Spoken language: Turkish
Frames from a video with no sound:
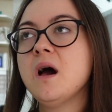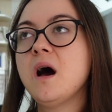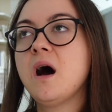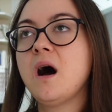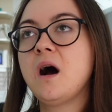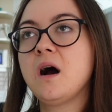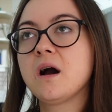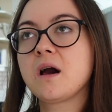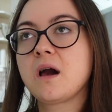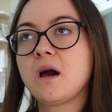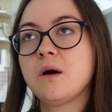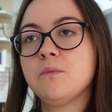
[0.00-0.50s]

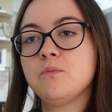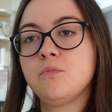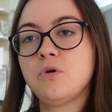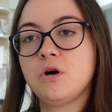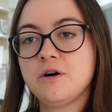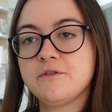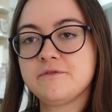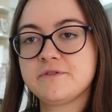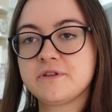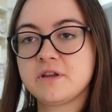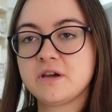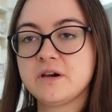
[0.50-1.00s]
Hakan bu
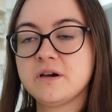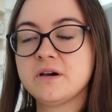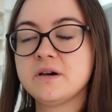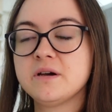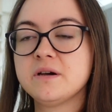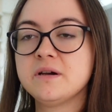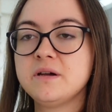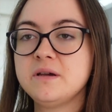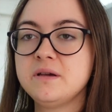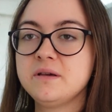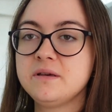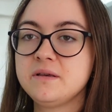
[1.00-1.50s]

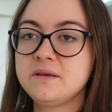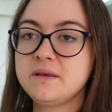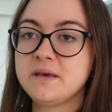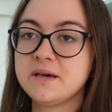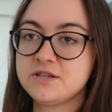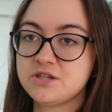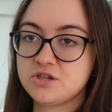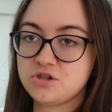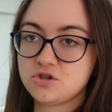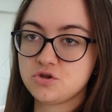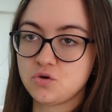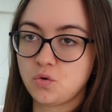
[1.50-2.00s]
hafta
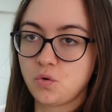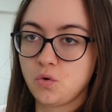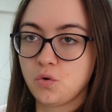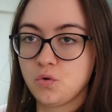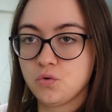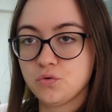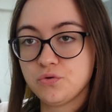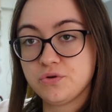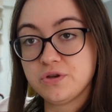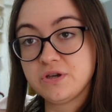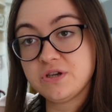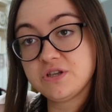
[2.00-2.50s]
gececi olduğu